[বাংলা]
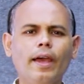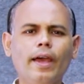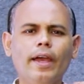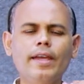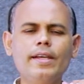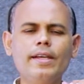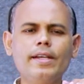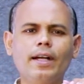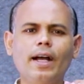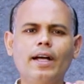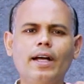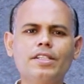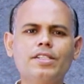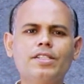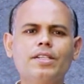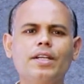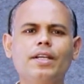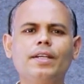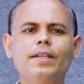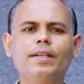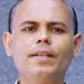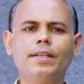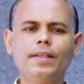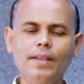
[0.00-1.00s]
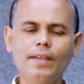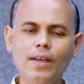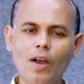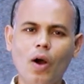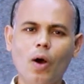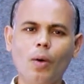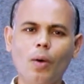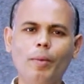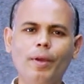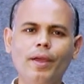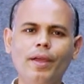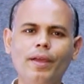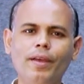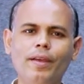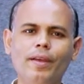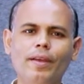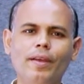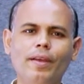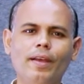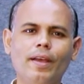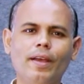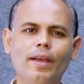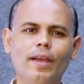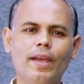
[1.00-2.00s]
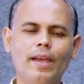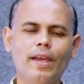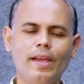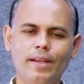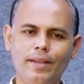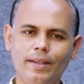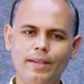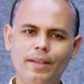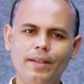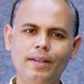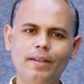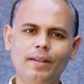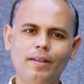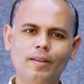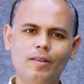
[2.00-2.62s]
এই কাজটা কি হবে এটি